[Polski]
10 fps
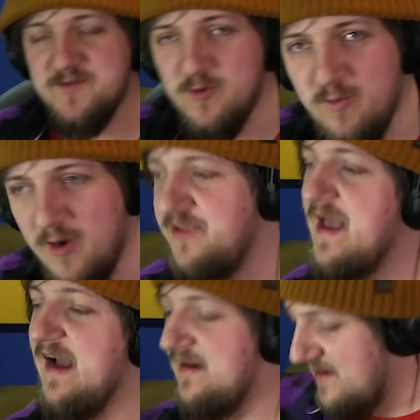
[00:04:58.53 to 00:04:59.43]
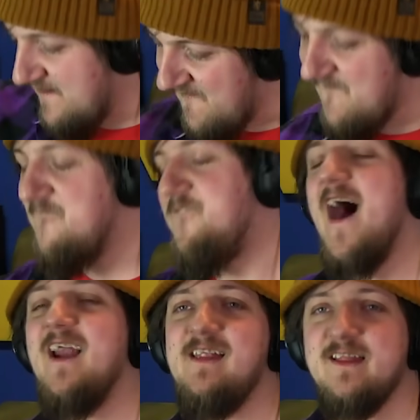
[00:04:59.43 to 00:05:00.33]
dłoń, jak
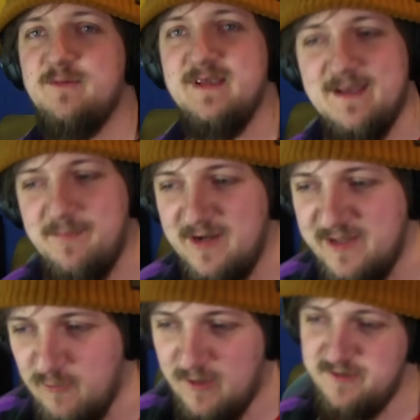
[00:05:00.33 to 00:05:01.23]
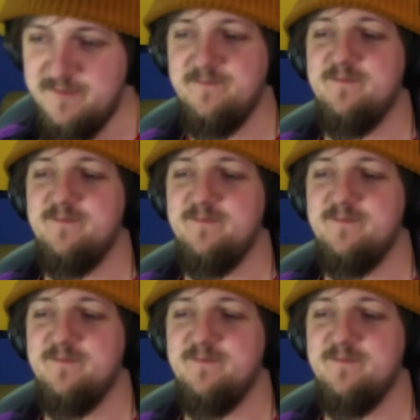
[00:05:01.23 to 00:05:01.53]
walnę to mnie zaboli dłoń,